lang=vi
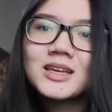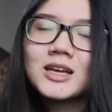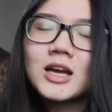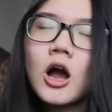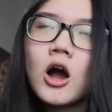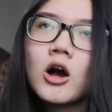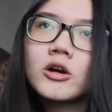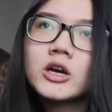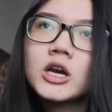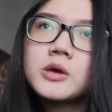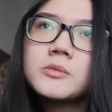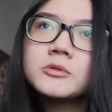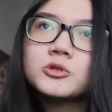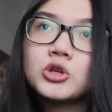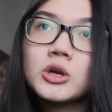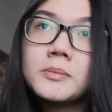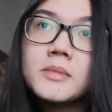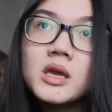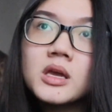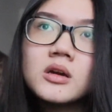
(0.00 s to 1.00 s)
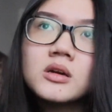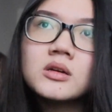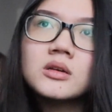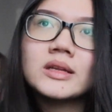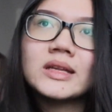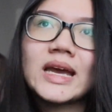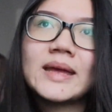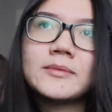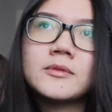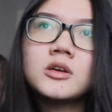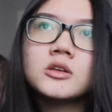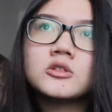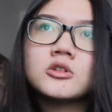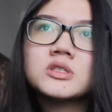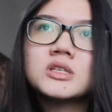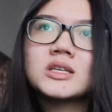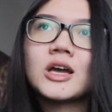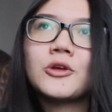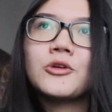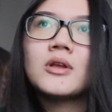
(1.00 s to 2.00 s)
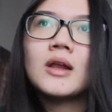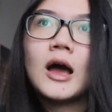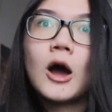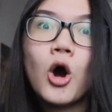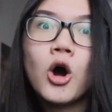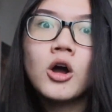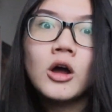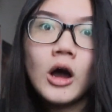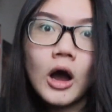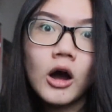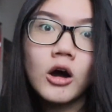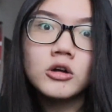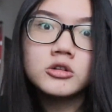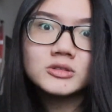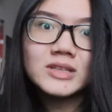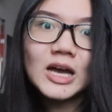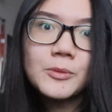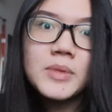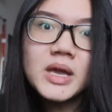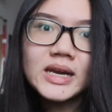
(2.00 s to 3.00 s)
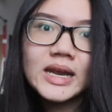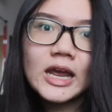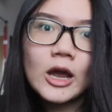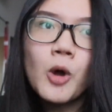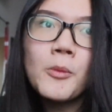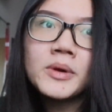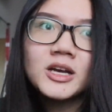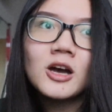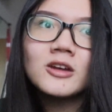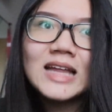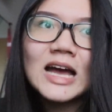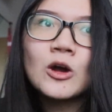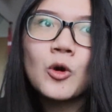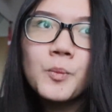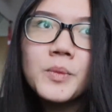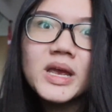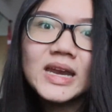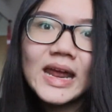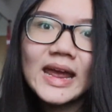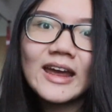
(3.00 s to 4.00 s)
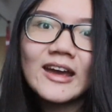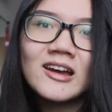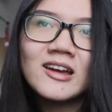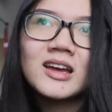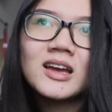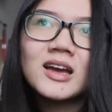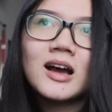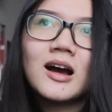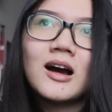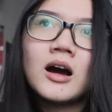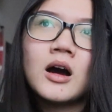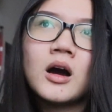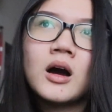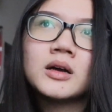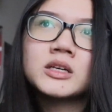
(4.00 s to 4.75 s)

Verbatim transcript: còn nếu mà tụi nó biết á là ngay tức tụi nó sẽ kiểu là ờ ờ tụi tao biết nè oh my god tao cũng biết nè ờ,